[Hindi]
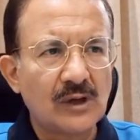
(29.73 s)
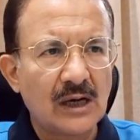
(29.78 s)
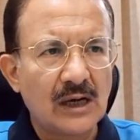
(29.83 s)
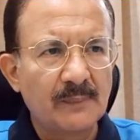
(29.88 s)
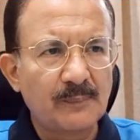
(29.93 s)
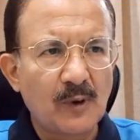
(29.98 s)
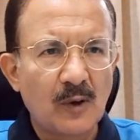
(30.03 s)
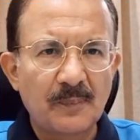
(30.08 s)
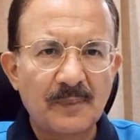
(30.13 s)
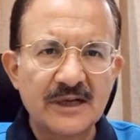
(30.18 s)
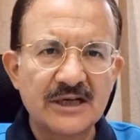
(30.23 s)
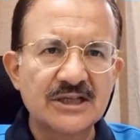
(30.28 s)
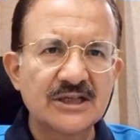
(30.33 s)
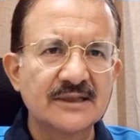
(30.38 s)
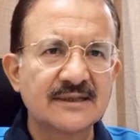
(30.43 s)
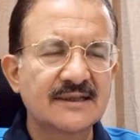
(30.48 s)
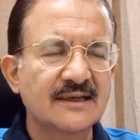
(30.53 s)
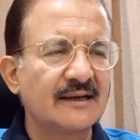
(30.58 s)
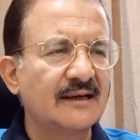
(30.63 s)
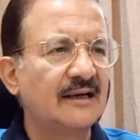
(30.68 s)
आप ऑपरेशन
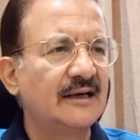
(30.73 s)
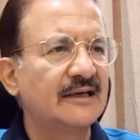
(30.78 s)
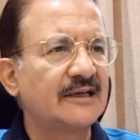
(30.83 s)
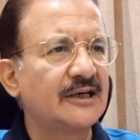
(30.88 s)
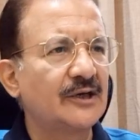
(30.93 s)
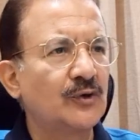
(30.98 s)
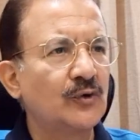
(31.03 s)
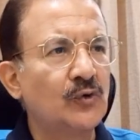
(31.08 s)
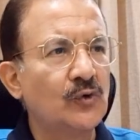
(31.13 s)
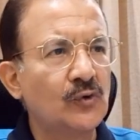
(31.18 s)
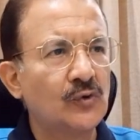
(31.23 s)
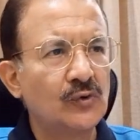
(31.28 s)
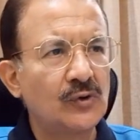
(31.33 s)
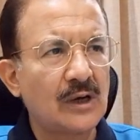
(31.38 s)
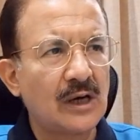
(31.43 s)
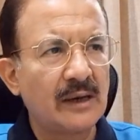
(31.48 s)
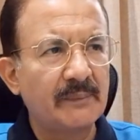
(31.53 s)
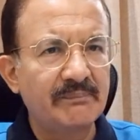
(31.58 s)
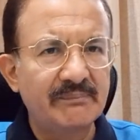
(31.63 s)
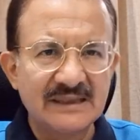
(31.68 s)
से रिलेटेड हों
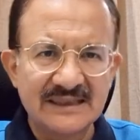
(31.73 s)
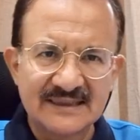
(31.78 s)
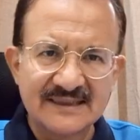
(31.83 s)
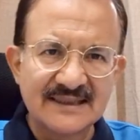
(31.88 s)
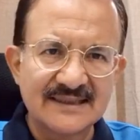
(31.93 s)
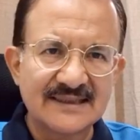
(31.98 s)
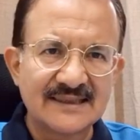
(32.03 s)
आप बिज़नेस